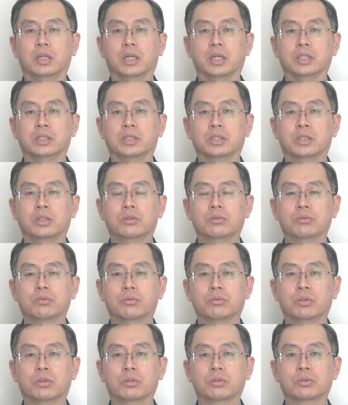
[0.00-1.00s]
애청,
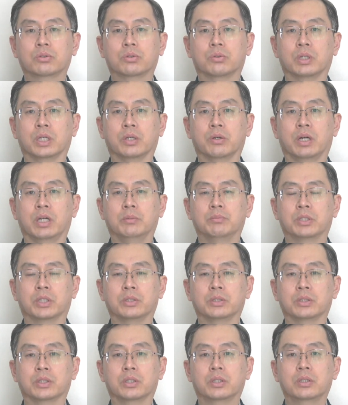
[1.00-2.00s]
구독, 좋아요, 알림
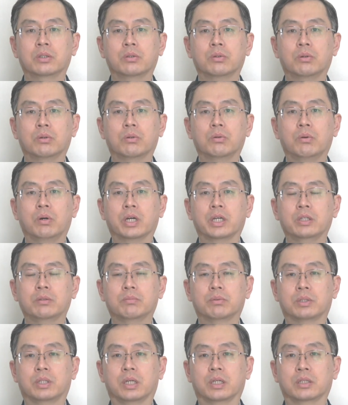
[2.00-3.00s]
설정 꼭
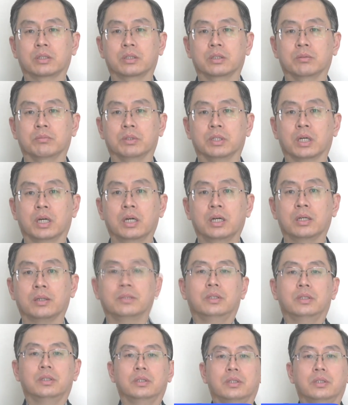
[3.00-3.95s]
확인 부탁드립니다.